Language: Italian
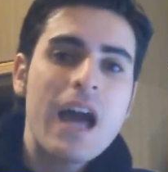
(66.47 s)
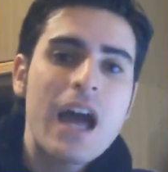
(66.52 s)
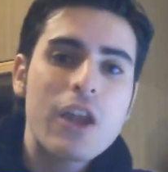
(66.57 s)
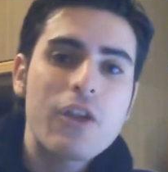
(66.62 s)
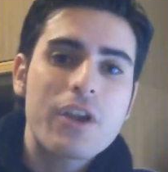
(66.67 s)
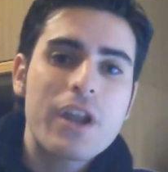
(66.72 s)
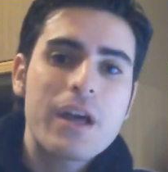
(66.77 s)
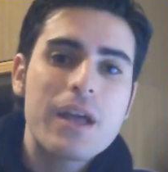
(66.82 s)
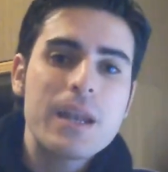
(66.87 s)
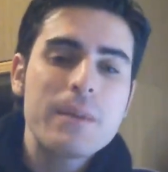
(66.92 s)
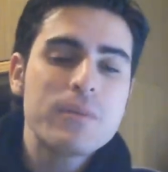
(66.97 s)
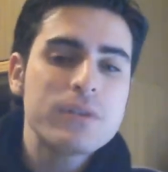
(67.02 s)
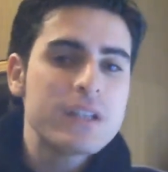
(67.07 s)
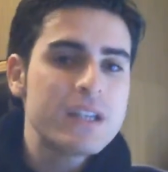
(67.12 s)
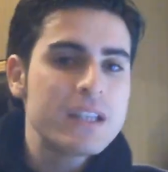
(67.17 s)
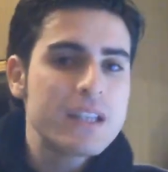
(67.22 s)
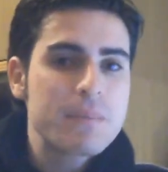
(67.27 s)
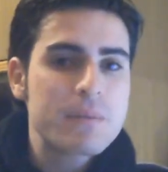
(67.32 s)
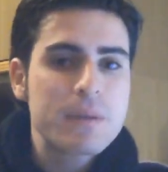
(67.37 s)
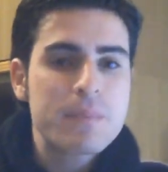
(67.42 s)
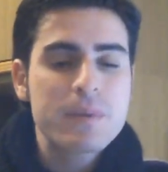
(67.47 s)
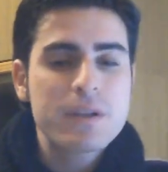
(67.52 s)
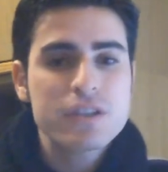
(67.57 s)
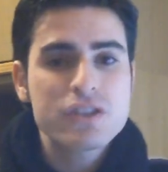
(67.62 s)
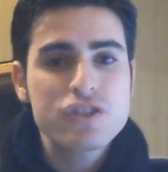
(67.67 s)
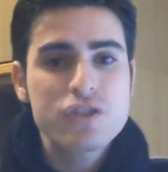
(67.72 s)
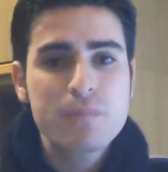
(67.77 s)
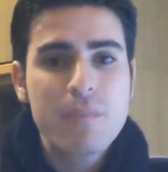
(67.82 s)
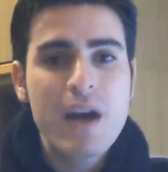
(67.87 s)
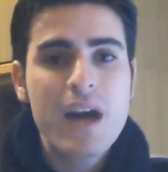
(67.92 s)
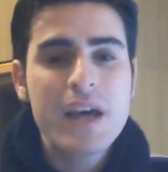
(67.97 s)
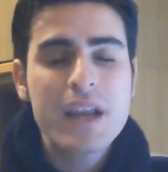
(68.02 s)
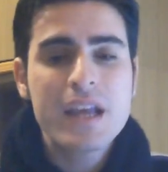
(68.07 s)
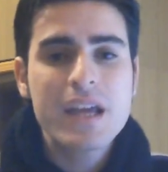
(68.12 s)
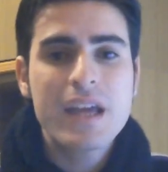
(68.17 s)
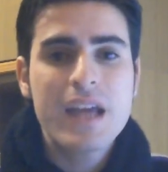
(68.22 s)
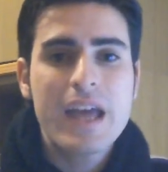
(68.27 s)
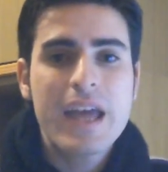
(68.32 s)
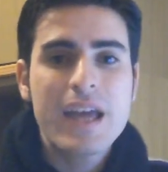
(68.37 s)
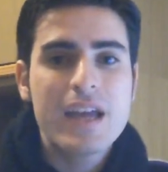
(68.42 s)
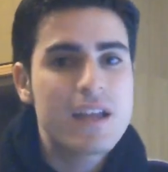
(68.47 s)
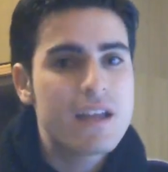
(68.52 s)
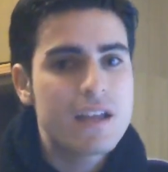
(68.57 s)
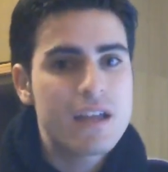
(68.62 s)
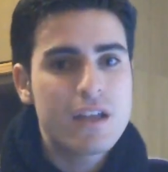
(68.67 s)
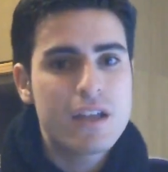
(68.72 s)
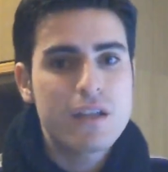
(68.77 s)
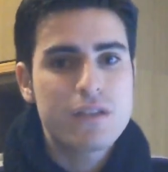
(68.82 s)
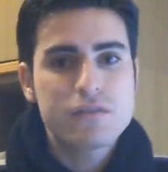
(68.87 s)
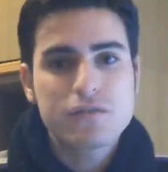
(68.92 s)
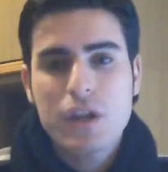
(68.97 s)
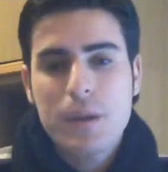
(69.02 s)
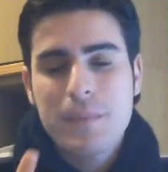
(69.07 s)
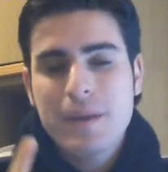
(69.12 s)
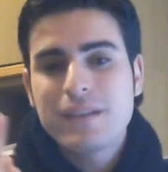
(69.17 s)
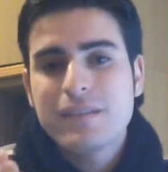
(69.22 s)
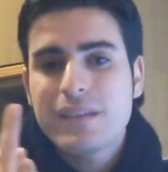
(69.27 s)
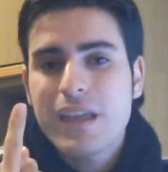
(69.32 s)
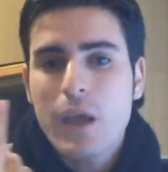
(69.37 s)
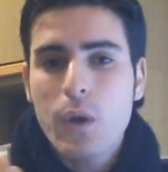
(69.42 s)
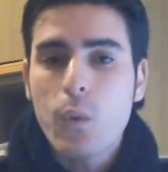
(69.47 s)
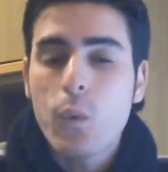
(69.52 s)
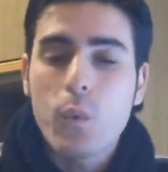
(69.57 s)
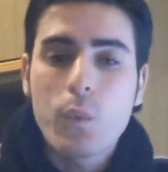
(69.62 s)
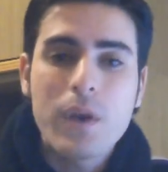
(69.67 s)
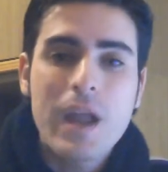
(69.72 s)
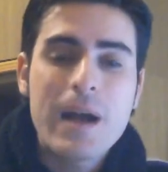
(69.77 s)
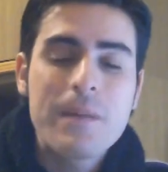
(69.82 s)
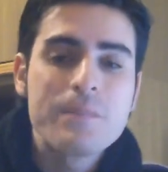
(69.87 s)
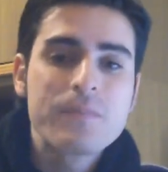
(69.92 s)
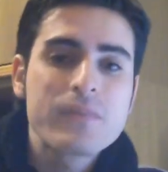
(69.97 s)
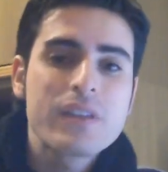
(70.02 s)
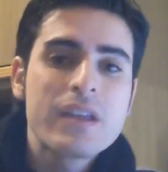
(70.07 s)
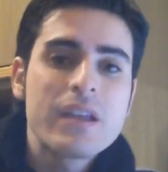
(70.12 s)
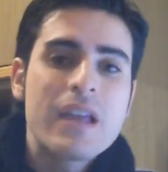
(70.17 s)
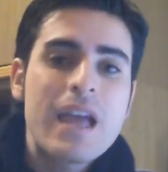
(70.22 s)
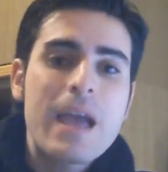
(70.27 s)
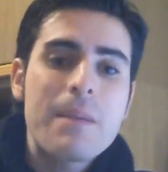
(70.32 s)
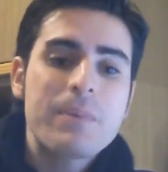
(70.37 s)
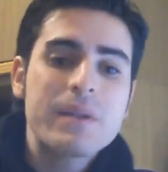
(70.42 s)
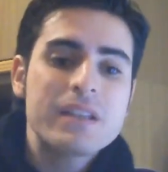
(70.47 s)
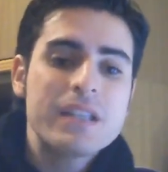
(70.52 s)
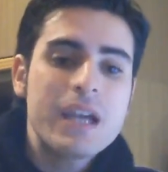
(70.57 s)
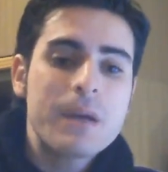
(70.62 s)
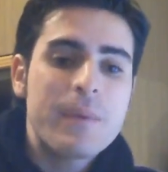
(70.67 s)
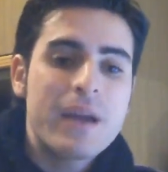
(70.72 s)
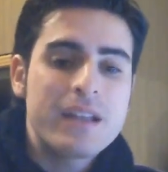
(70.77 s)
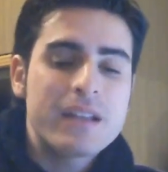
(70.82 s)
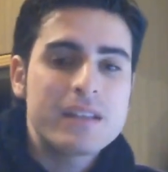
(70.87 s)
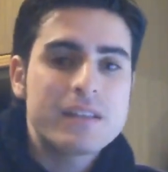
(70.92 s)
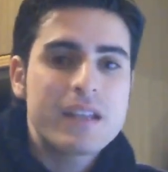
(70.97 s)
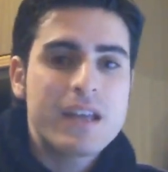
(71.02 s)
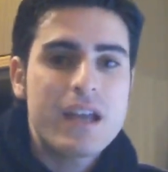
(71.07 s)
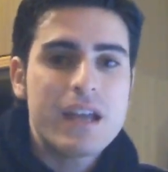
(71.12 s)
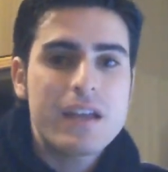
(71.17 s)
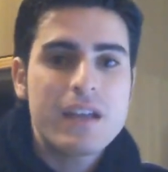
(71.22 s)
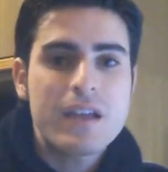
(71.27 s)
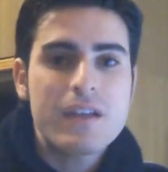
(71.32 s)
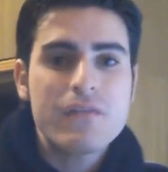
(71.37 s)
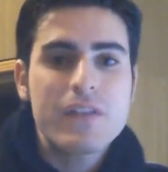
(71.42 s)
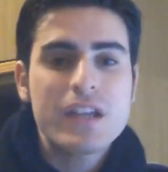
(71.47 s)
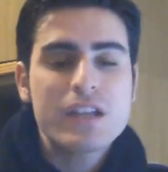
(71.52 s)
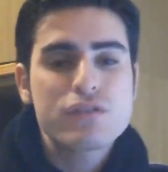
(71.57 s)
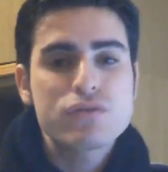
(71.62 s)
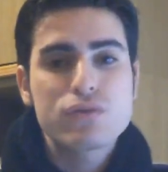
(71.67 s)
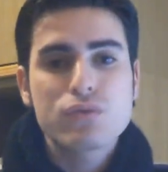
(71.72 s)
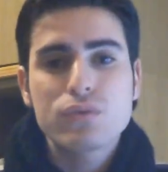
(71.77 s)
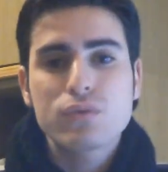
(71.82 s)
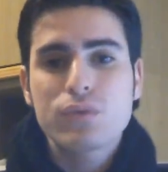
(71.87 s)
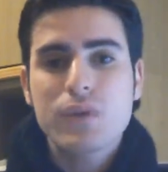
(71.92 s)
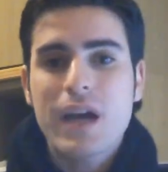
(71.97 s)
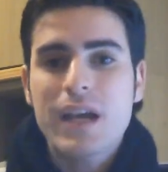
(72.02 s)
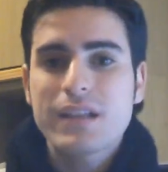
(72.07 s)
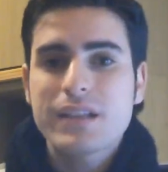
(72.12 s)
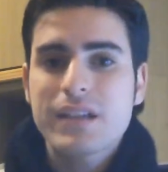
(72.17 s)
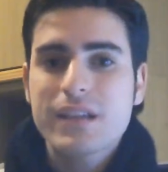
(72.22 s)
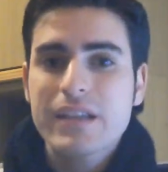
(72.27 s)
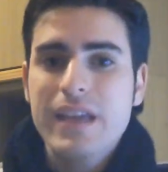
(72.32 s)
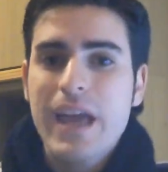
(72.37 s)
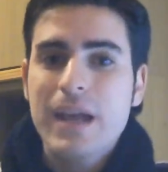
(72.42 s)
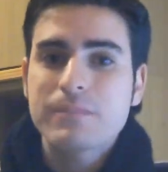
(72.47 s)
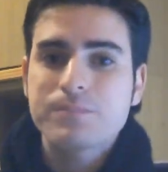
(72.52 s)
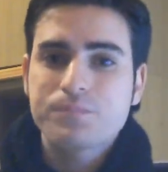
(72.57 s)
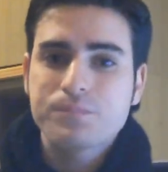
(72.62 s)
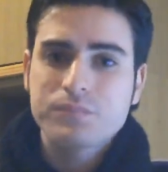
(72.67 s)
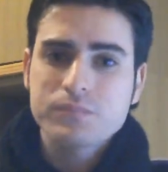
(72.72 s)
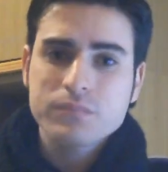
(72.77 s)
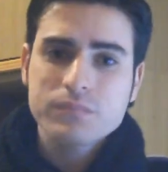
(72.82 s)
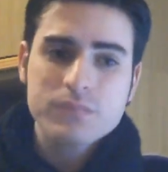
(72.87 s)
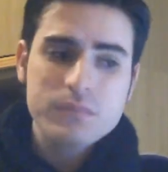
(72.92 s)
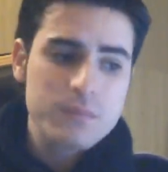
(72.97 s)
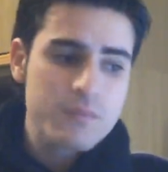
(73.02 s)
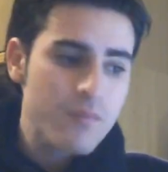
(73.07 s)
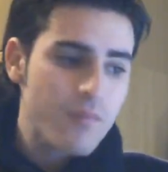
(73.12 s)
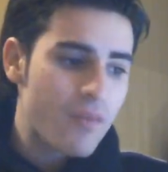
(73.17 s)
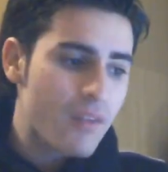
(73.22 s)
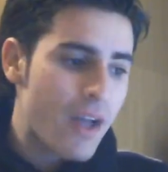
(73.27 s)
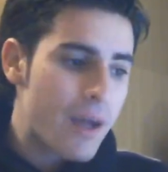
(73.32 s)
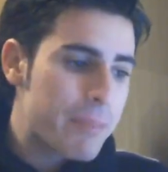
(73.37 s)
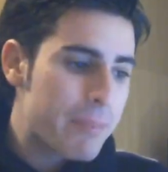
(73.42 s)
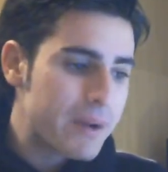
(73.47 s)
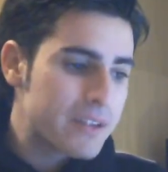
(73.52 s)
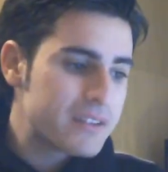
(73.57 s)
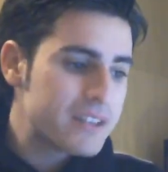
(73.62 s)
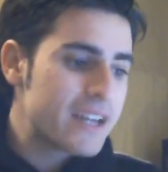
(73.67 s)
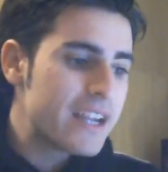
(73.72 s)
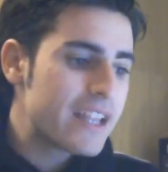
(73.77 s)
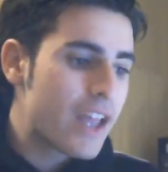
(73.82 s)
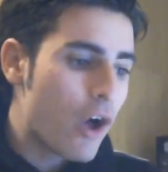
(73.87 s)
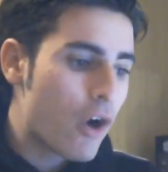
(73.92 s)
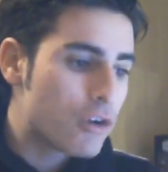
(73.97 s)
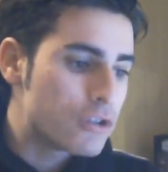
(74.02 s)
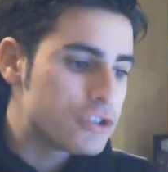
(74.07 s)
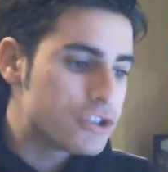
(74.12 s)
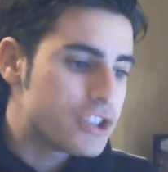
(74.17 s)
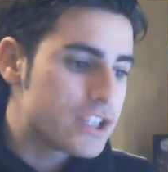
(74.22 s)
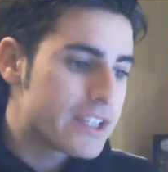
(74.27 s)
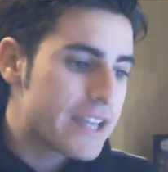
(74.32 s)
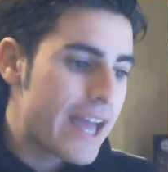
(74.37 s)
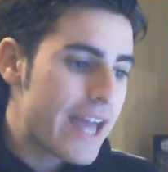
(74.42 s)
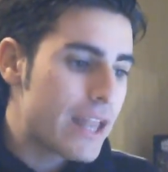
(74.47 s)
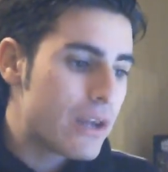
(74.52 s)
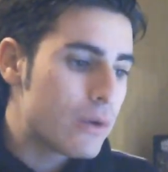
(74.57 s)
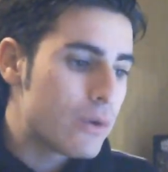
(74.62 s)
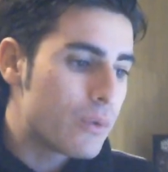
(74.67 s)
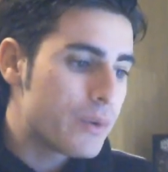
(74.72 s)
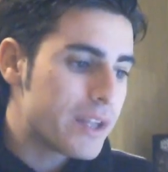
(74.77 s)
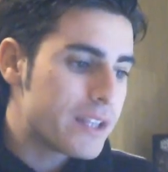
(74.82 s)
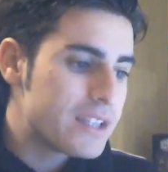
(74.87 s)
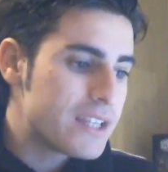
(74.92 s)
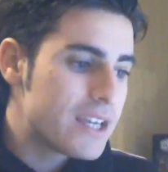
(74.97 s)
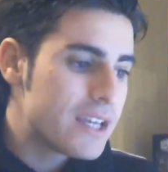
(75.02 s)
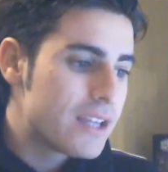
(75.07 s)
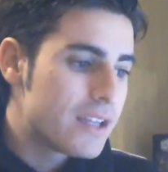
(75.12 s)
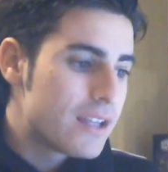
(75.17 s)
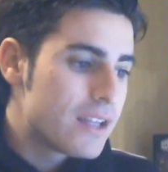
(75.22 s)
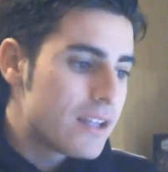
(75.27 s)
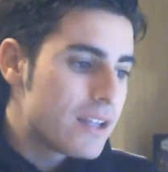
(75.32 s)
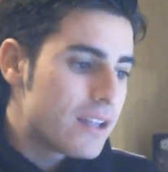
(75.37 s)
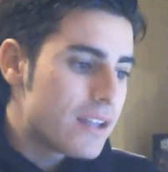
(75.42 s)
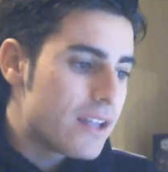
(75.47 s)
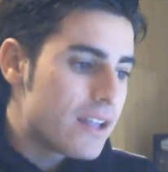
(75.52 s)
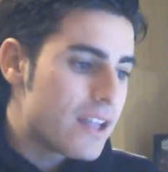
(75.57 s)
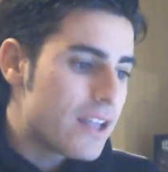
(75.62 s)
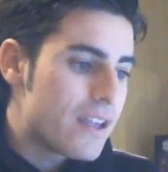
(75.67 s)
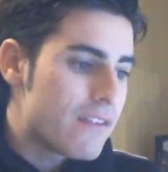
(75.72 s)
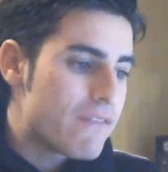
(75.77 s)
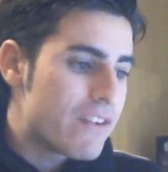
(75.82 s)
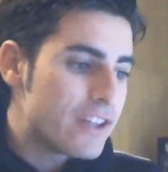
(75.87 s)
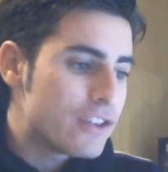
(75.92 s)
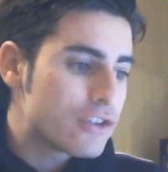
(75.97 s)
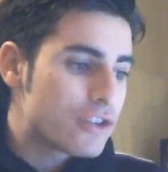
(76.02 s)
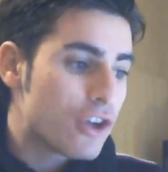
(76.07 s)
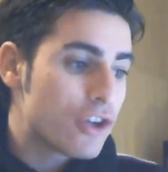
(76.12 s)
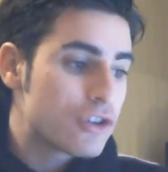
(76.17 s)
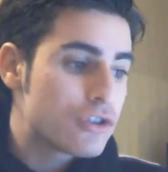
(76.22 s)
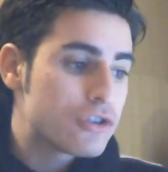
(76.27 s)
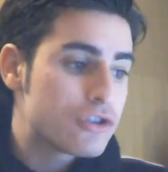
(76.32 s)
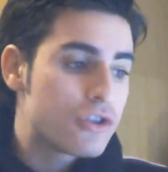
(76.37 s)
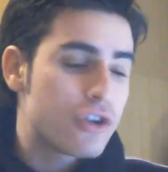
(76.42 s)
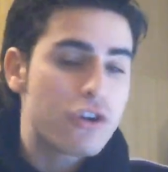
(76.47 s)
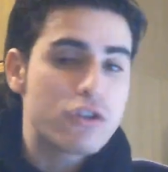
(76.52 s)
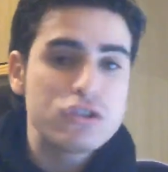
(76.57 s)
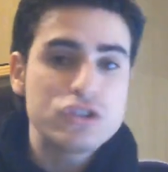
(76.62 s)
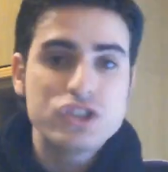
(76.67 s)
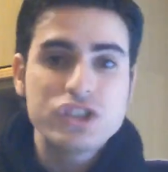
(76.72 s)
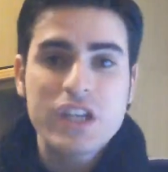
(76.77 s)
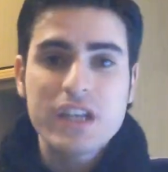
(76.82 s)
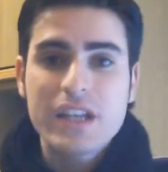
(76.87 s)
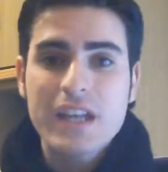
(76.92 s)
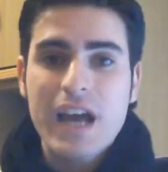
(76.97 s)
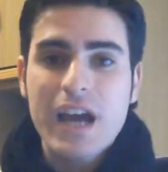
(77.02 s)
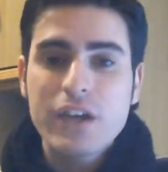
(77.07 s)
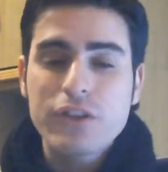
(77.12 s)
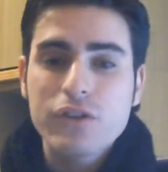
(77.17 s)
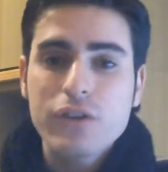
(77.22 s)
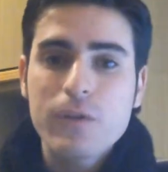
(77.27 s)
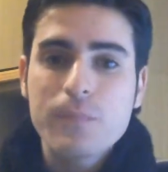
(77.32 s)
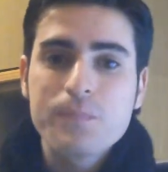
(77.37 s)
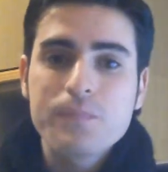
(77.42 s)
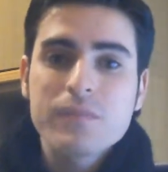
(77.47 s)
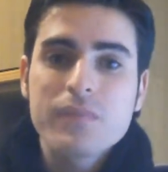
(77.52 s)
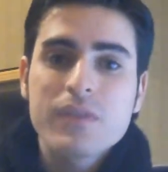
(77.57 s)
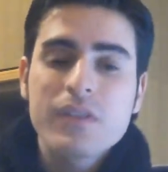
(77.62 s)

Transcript: Allora, le modalità per partecipare è eh, solamente una e praticamente eh, viene strutturata che a partire da oggi, che è lunedì eh, 28 gennaio,